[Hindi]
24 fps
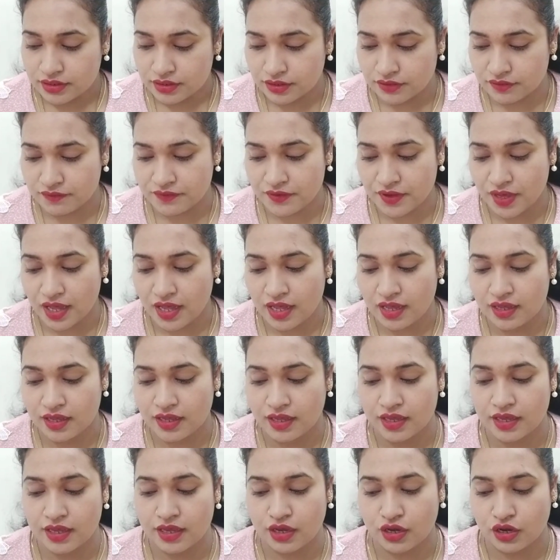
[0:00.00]
निव्या
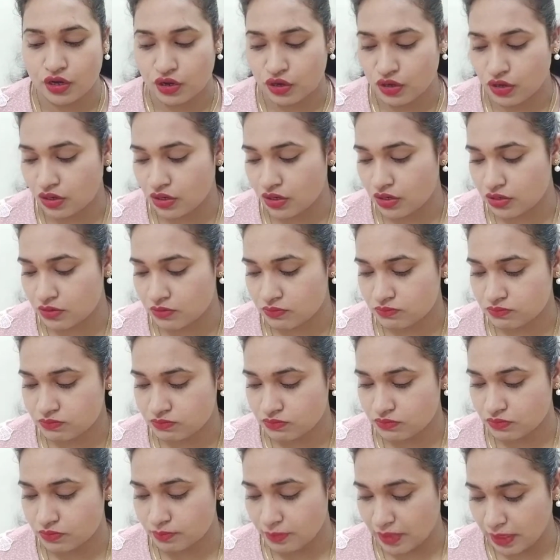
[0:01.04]
है और
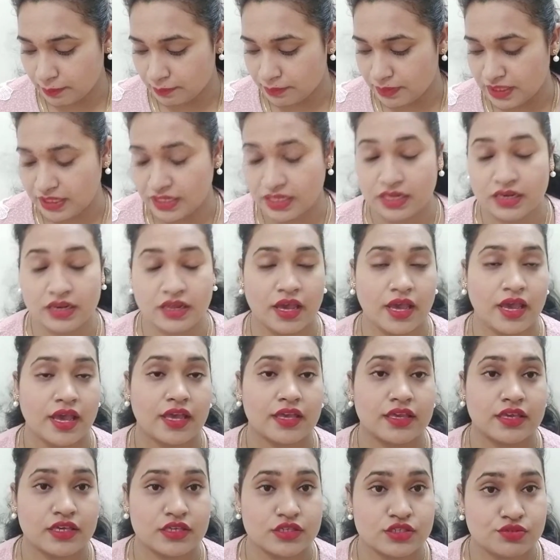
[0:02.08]
मेबलिन है
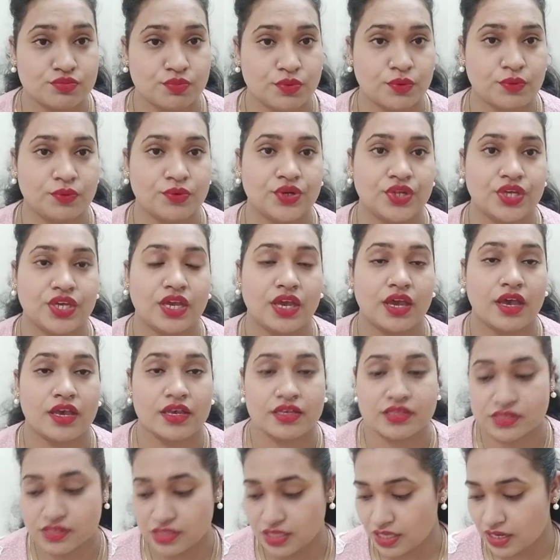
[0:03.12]
किस ब्यूटी है
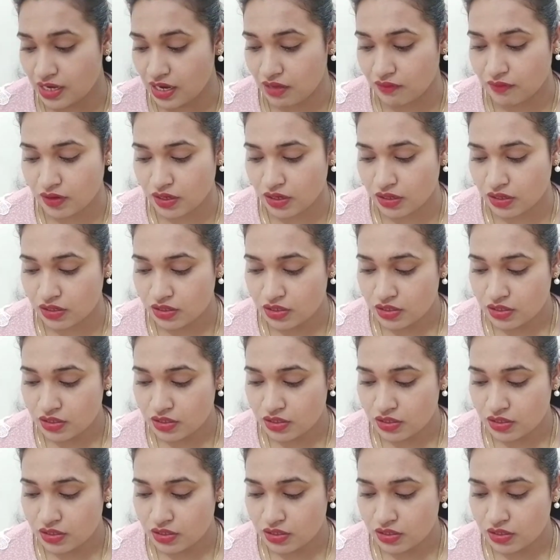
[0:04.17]
इसके अलावा